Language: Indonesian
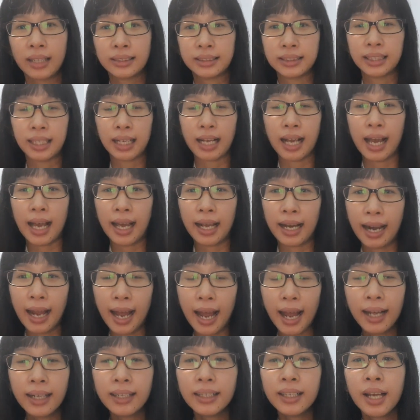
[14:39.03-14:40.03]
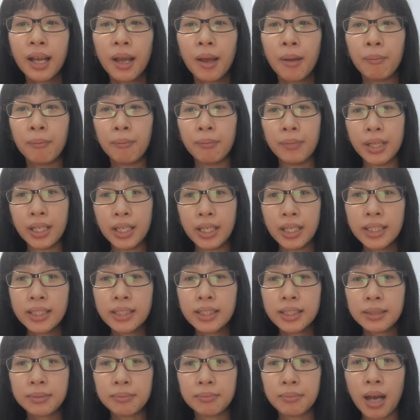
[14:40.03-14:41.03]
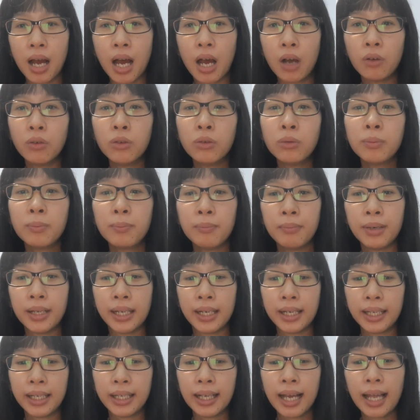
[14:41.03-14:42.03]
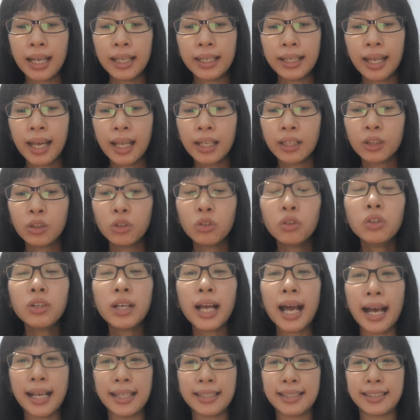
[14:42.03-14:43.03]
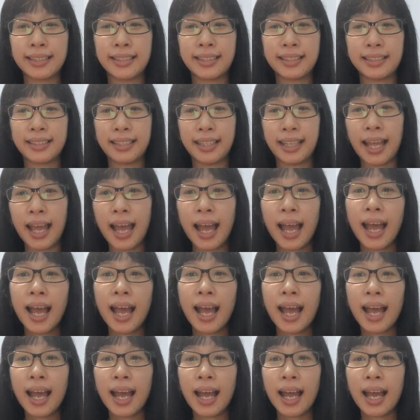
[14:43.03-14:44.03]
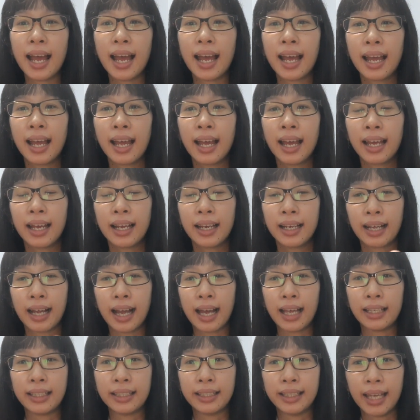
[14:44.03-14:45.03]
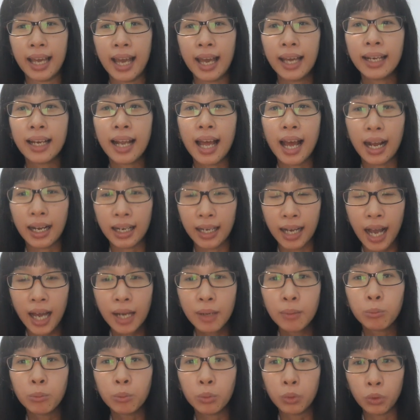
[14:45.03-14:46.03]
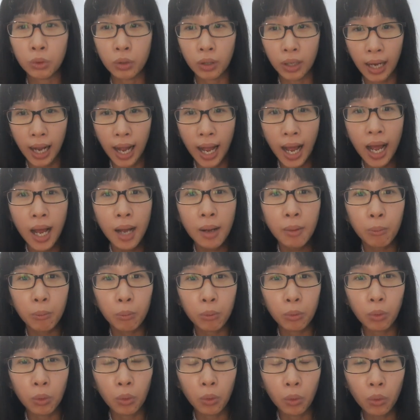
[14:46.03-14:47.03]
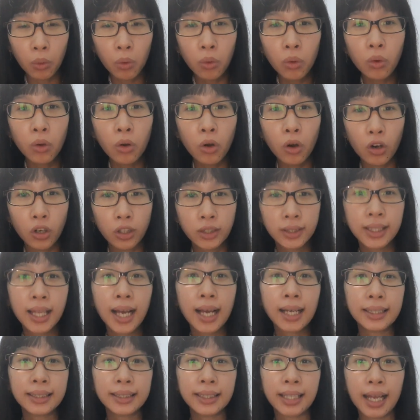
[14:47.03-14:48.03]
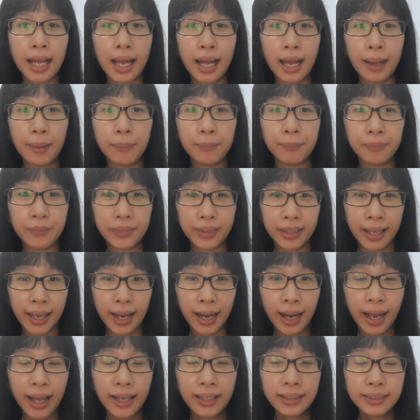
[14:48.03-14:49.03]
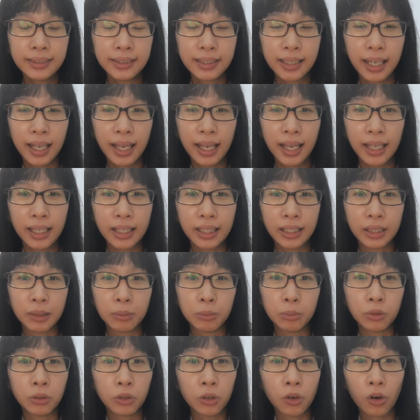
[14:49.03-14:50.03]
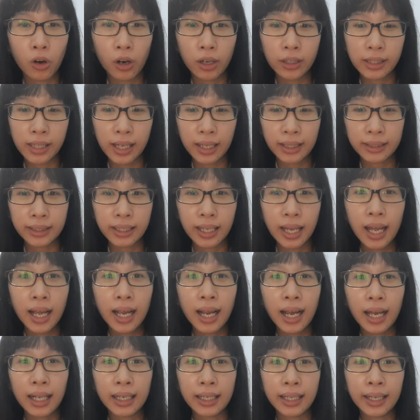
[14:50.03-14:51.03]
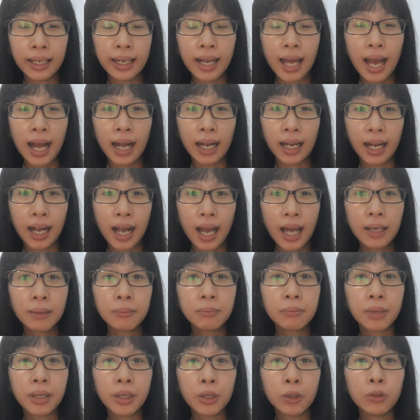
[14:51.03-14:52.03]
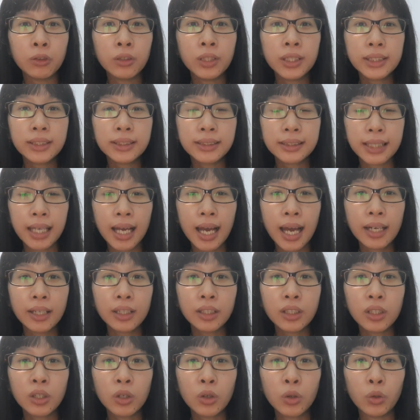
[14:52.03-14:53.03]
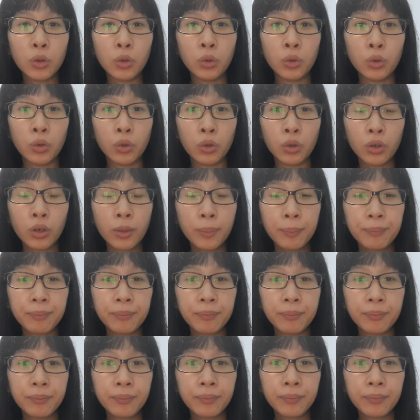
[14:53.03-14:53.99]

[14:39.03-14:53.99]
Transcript: Sekarang Miss mau beri kalian tugas. Nah, kalian akan buka buku kotaknya, ya kan? Di buku kotaknya kalian akan menuliskan huruf